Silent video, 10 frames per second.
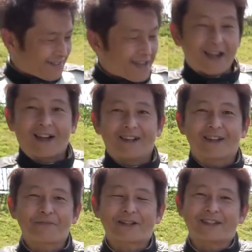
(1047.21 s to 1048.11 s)
いや
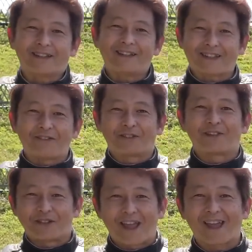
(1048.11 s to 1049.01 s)
やっぱりいいタイム
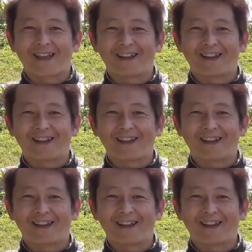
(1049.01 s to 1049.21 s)
出るね